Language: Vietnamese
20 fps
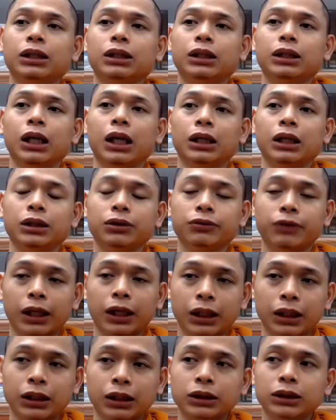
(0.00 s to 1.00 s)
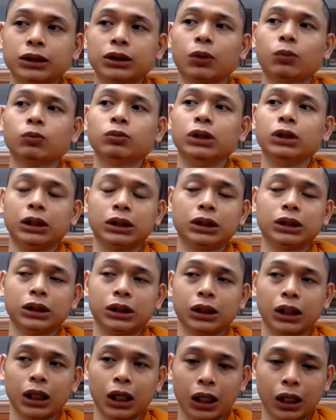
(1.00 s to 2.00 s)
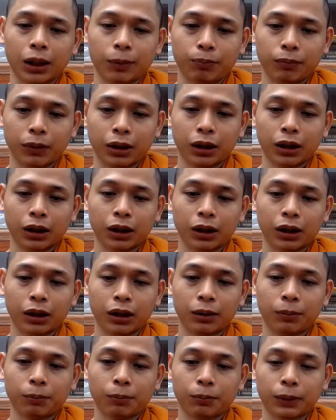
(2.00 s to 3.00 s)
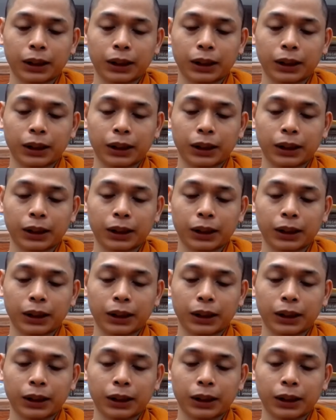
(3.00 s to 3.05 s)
nhờ như vậy trong những trường hợp mà